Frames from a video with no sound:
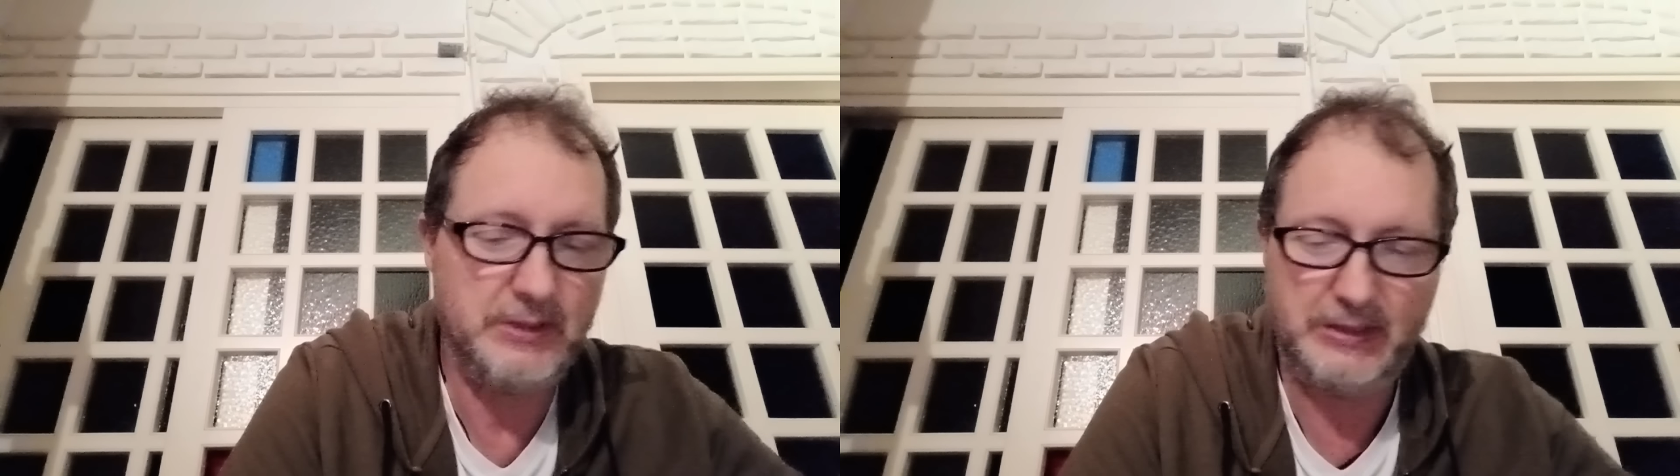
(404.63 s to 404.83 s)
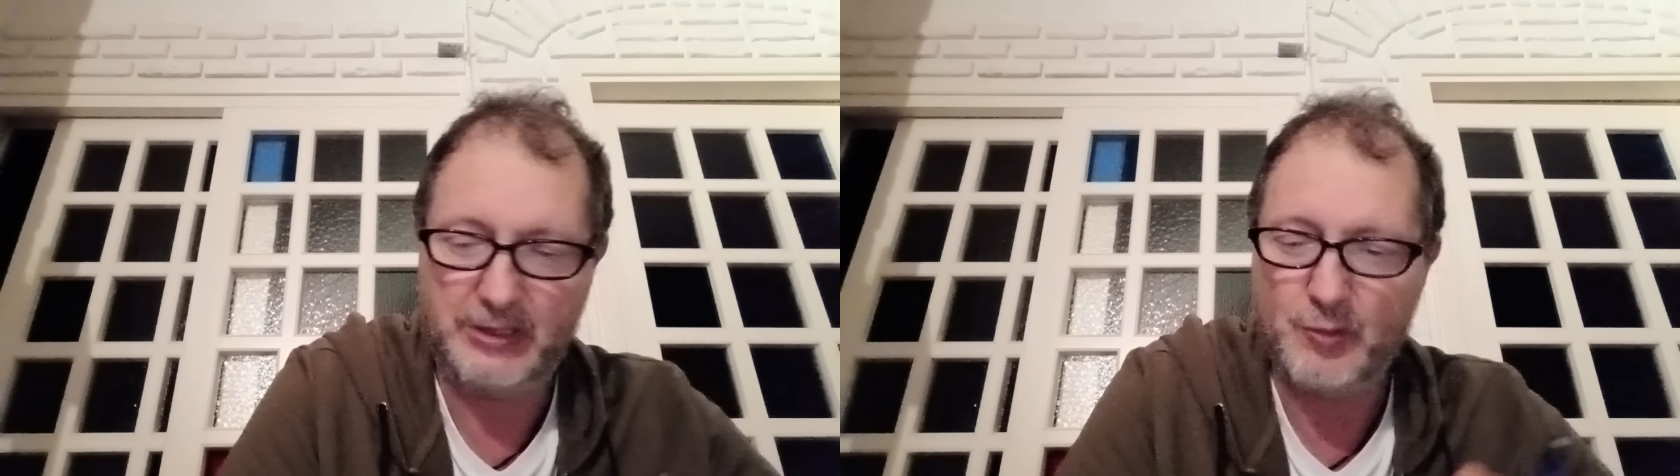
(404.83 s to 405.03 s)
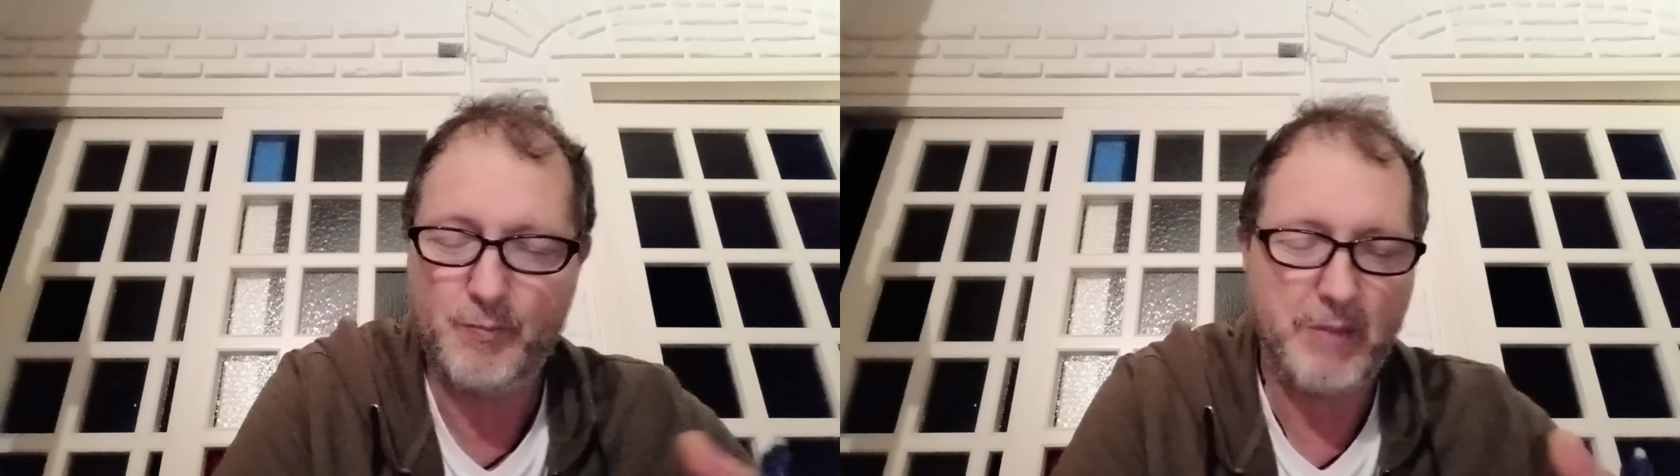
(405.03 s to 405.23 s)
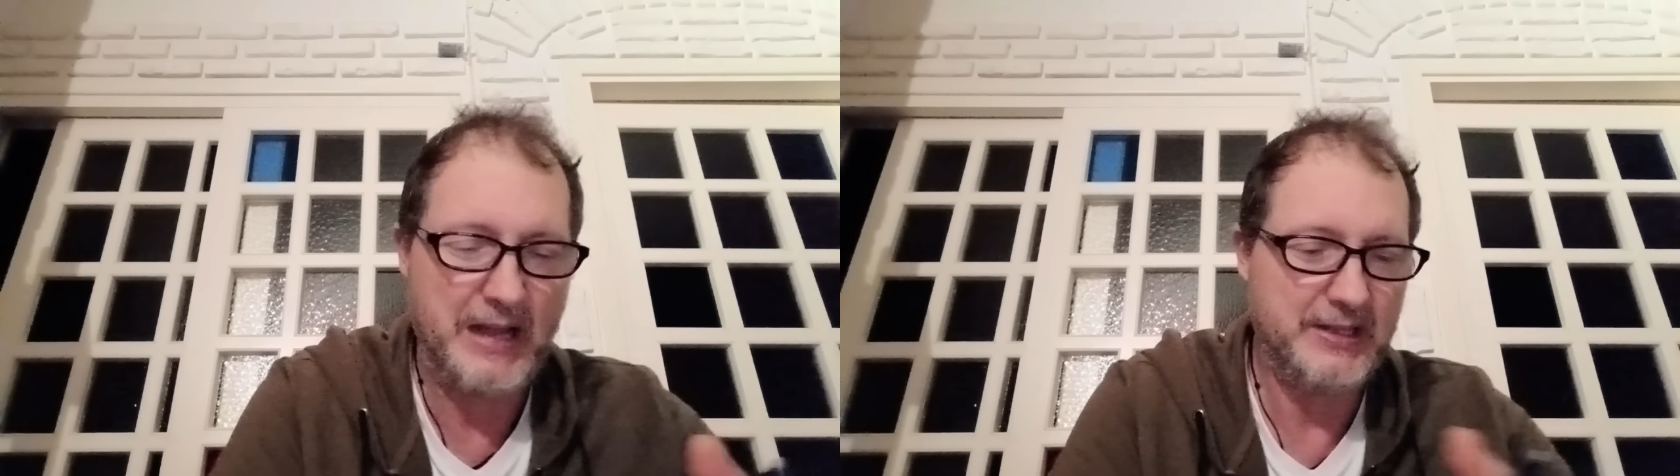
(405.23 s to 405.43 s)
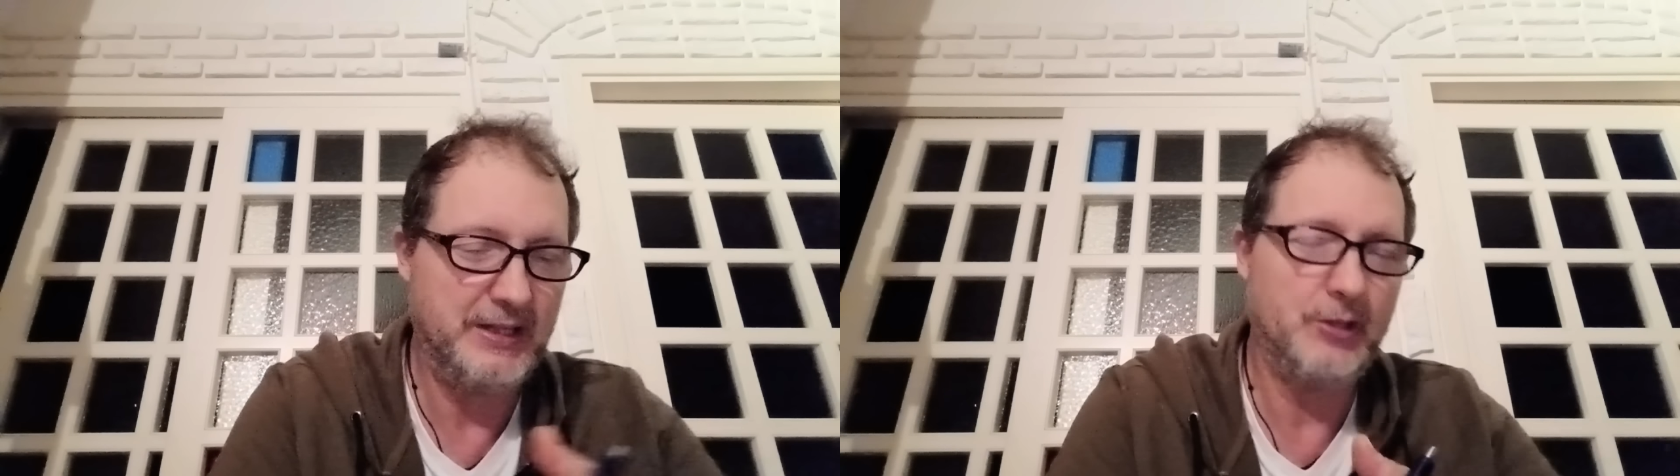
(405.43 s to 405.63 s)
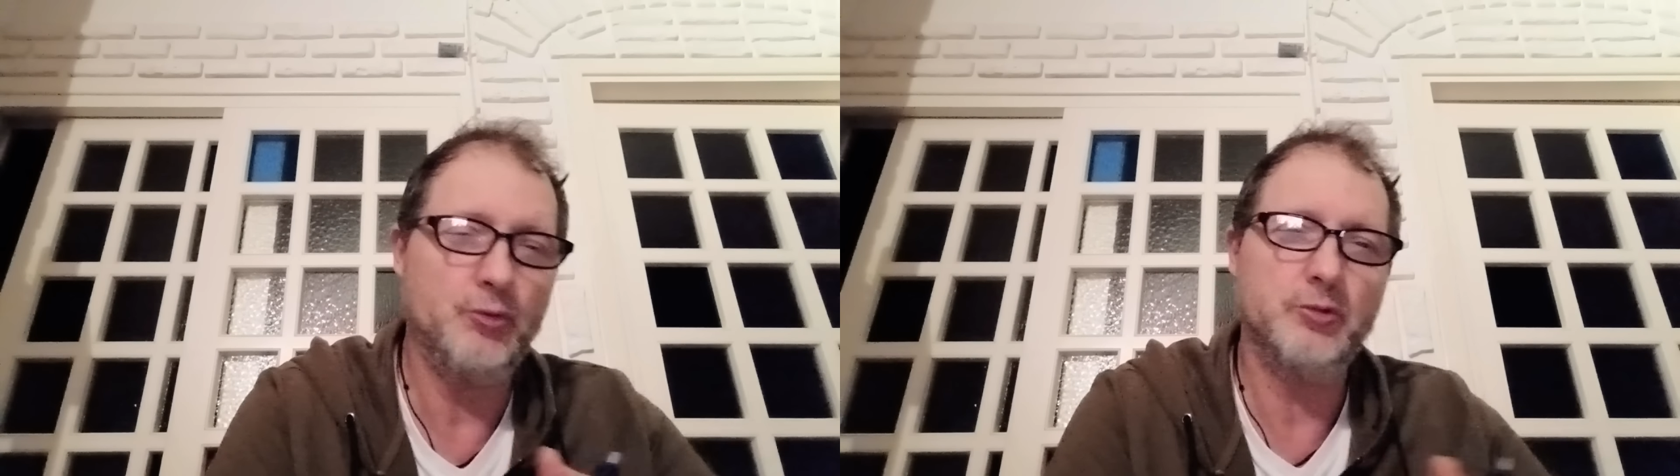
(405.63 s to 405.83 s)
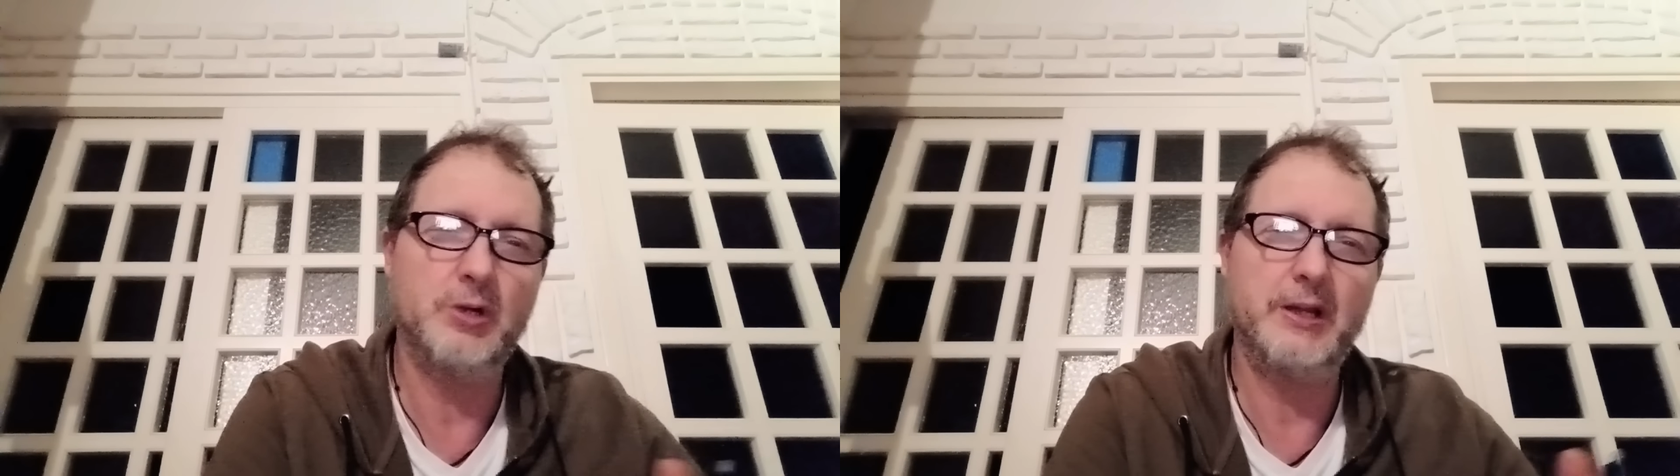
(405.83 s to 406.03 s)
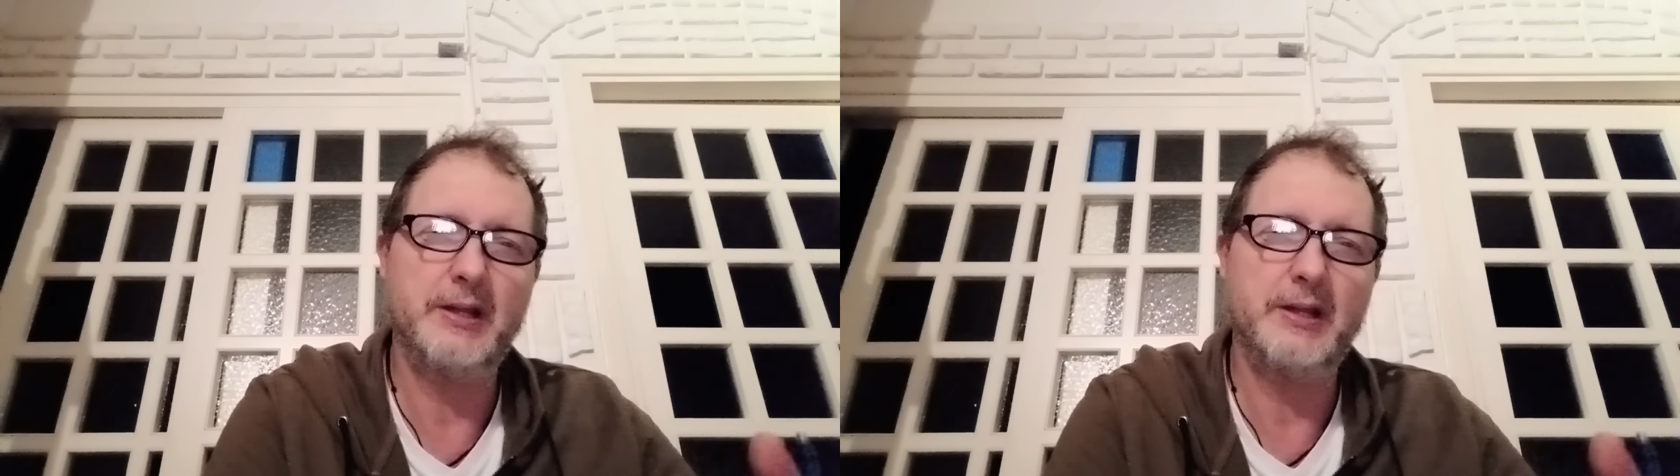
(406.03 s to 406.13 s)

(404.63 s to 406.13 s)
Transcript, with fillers: di combattere contro la